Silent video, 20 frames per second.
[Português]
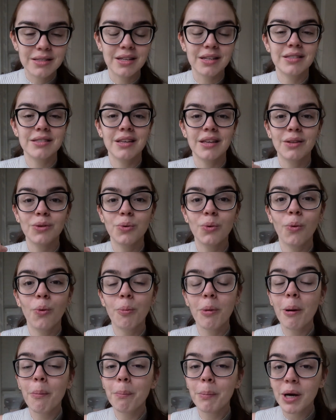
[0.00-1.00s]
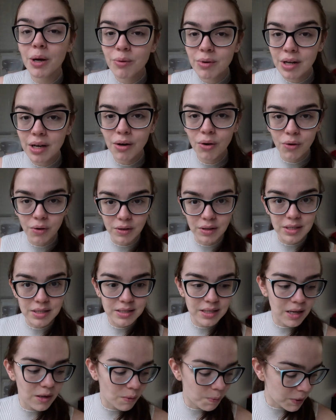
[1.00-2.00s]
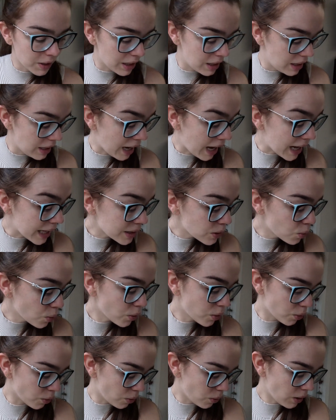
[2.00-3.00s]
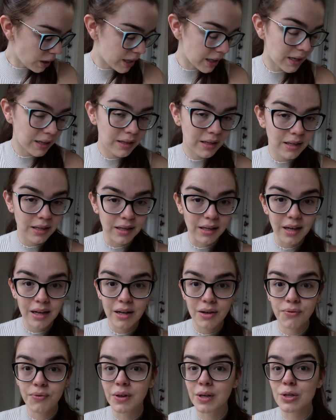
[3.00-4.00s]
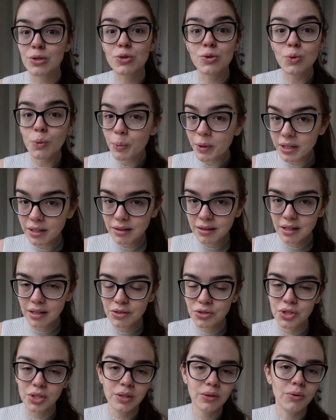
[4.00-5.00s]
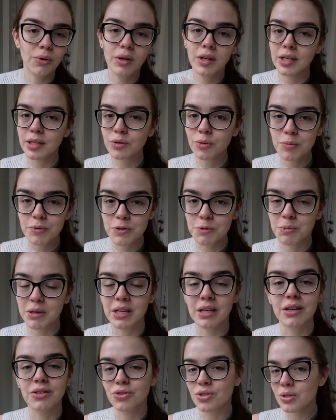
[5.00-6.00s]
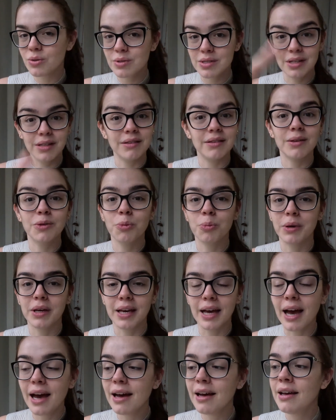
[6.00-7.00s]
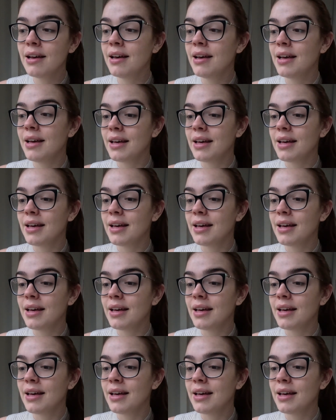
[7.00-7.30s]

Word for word: tá sendo uma mão na roda, sério, porque ele adorou a cadeirinha, ele fica super entretido, olhando para os brinquedinhos, tentando pegar,